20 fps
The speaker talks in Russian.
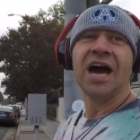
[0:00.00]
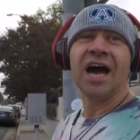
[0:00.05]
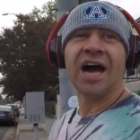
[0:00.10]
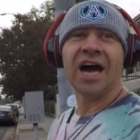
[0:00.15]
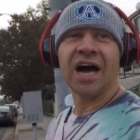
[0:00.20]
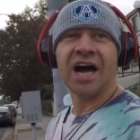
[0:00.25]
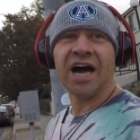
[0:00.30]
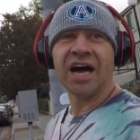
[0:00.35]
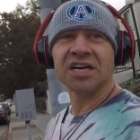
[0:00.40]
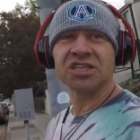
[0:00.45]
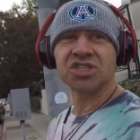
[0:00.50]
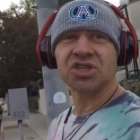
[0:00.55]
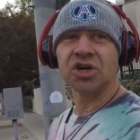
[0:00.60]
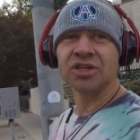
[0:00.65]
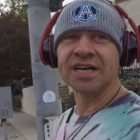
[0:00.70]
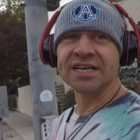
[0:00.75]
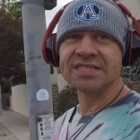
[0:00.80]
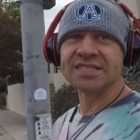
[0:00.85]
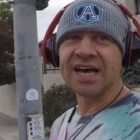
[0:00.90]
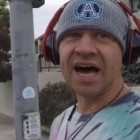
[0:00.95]
А что
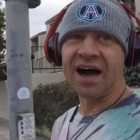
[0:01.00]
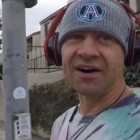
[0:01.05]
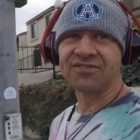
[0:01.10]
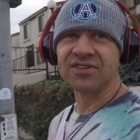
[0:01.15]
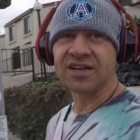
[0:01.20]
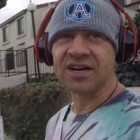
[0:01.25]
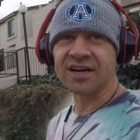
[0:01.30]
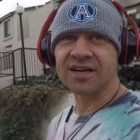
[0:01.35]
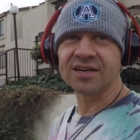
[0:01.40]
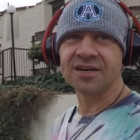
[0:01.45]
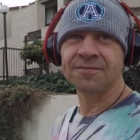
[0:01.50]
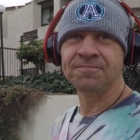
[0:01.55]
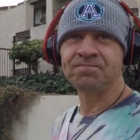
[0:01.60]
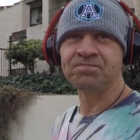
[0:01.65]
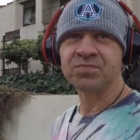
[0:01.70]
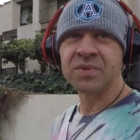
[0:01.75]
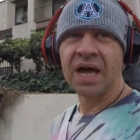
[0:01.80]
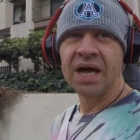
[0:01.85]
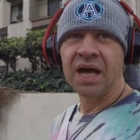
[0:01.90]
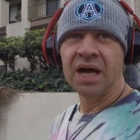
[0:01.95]
на завтрак?
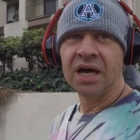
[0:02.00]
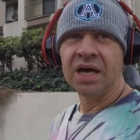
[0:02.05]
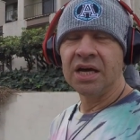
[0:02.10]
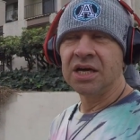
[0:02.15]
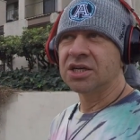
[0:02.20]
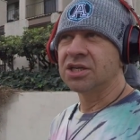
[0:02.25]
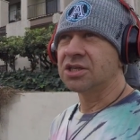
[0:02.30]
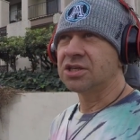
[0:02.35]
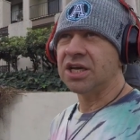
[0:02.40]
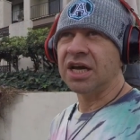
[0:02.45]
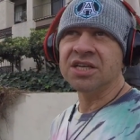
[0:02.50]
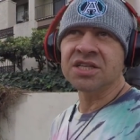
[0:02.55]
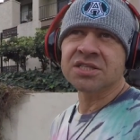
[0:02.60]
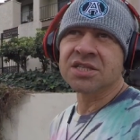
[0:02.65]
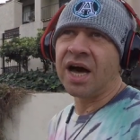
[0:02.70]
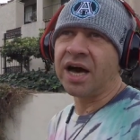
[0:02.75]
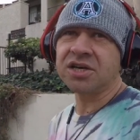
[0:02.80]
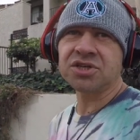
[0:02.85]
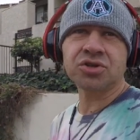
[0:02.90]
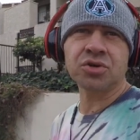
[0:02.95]
Я не
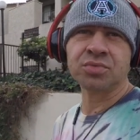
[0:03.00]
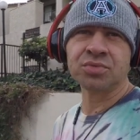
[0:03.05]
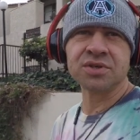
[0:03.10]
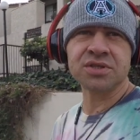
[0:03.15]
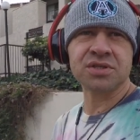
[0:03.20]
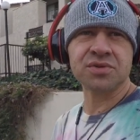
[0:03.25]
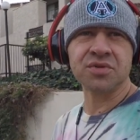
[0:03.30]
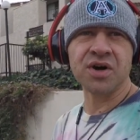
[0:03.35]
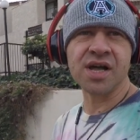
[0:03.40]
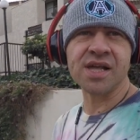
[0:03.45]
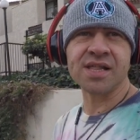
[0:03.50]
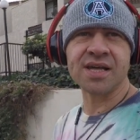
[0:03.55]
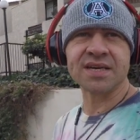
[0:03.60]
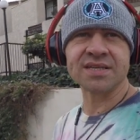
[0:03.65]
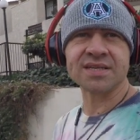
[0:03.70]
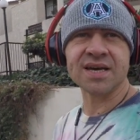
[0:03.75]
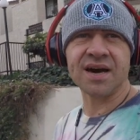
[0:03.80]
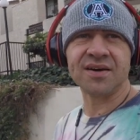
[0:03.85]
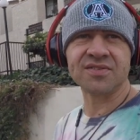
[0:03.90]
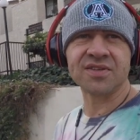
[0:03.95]
знаю, что будет сегодня на
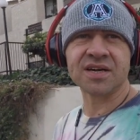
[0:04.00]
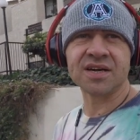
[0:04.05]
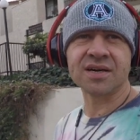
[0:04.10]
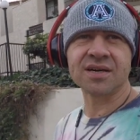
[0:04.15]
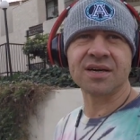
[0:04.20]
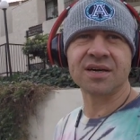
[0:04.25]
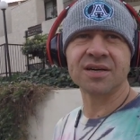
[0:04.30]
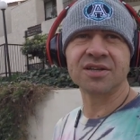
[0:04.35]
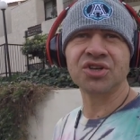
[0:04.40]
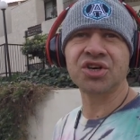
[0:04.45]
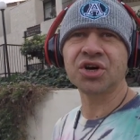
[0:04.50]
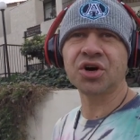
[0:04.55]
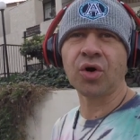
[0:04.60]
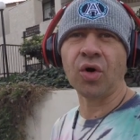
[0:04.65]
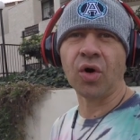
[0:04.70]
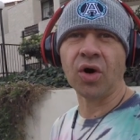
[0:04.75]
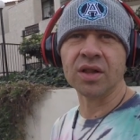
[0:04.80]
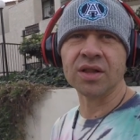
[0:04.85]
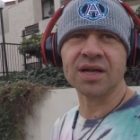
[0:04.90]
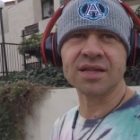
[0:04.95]
завтрак. Не
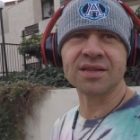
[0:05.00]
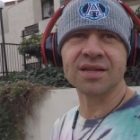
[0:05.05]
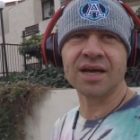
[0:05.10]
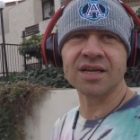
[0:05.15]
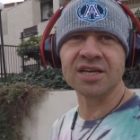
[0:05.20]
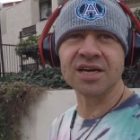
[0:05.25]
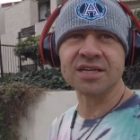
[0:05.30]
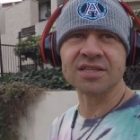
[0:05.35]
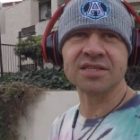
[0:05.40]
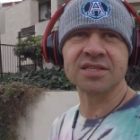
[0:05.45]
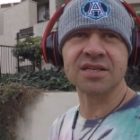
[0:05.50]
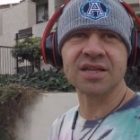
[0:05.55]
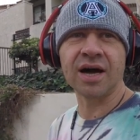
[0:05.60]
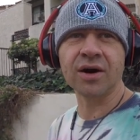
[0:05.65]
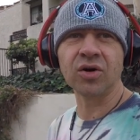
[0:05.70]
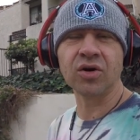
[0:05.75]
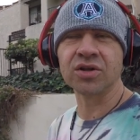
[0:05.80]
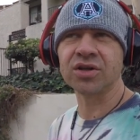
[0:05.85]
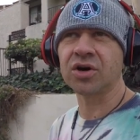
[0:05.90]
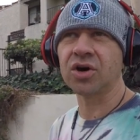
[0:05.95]
холодно, нет,
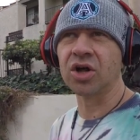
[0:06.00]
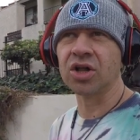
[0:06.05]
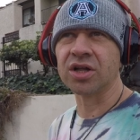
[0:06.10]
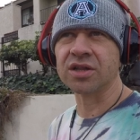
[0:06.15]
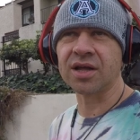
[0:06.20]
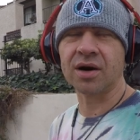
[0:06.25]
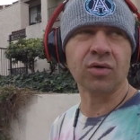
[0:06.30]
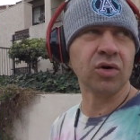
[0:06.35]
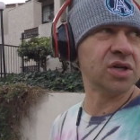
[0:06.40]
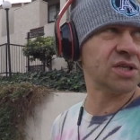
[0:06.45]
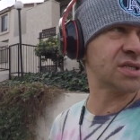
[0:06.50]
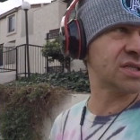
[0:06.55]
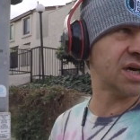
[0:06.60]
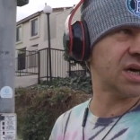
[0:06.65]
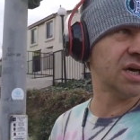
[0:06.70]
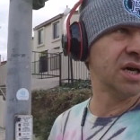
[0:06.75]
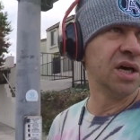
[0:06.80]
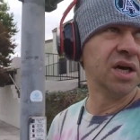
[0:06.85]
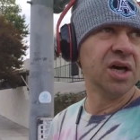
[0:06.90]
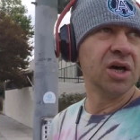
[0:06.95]
не холодно. На
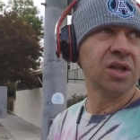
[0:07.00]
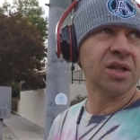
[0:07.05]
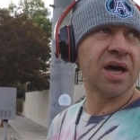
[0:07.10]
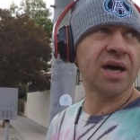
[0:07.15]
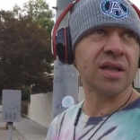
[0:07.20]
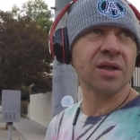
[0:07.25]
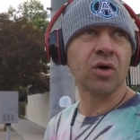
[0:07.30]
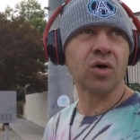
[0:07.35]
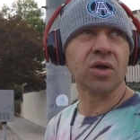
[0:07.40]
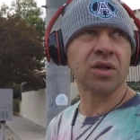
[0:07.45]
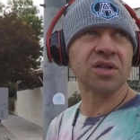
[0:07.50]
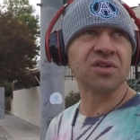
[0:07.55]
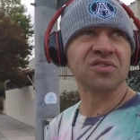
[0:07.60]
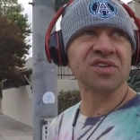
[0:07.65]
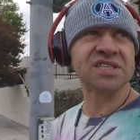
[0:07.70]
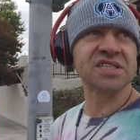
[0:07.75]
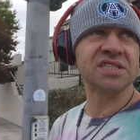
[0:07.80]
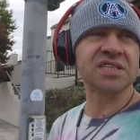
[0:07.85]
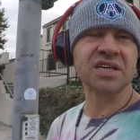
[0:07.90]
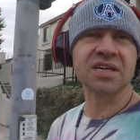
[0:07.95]
улице, наверное, около
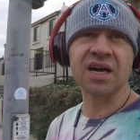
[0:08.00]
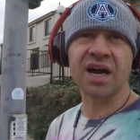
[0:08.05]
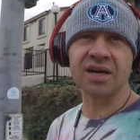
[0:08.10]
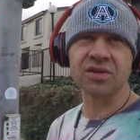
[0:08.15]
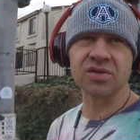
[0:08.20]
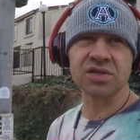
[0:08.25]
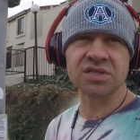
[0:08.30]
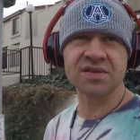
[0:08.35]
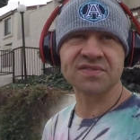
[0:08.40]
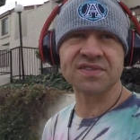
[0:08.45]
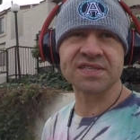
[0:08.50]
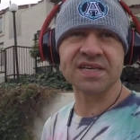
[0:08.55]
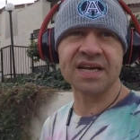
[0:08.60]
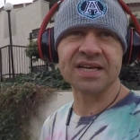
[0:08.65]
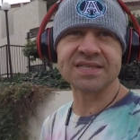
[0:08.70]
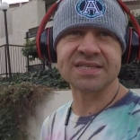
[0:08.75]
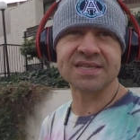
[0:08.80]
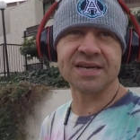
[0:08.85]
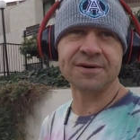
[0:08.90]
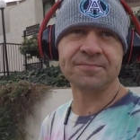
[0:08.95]
20 градусов
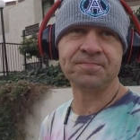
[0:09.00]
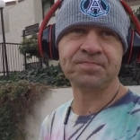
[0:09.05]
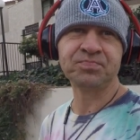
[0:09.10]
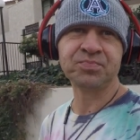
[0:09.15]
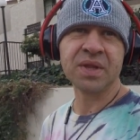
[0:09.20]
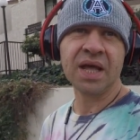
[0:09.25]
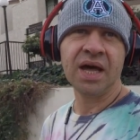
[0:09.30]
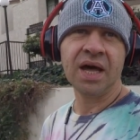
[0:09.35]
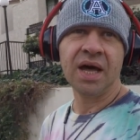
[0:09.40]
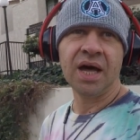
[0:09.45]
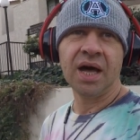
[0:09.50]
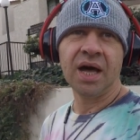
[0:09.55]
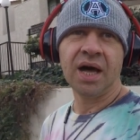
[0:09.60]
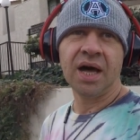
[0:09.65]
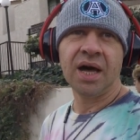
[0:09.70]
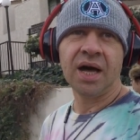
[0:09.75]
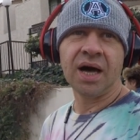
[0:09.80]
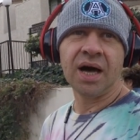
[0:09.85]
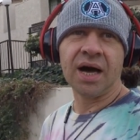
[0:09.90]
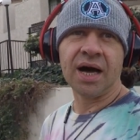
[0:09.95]
Цельсия.
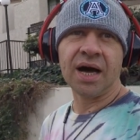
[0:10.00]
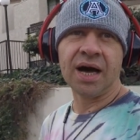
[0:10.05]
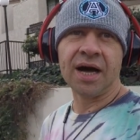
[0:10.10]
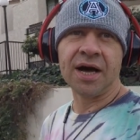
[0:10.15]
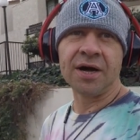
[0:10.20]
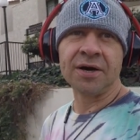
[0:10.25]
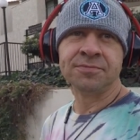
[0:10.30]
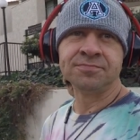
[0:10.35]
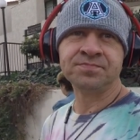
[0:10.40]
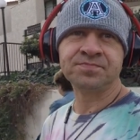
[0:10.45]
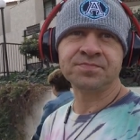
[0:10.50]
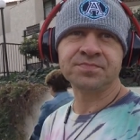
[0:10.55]
И а,